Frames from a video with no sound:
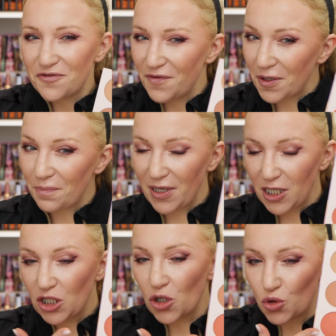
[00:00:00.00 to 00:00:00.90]
Deswegen
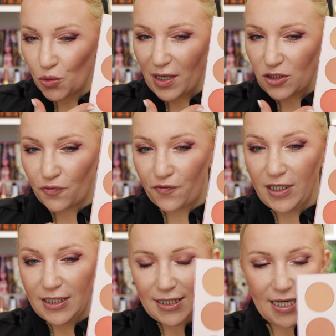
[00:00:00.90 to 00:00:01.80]
bin ich super
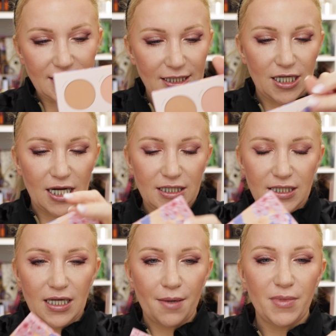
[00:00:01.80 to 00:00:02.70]
zufrieden, dass ich
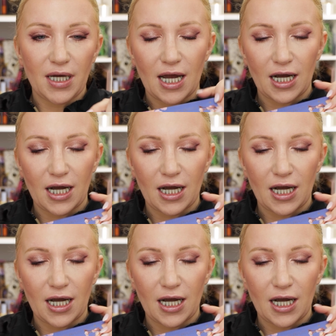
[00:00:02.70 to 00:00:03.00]
die mir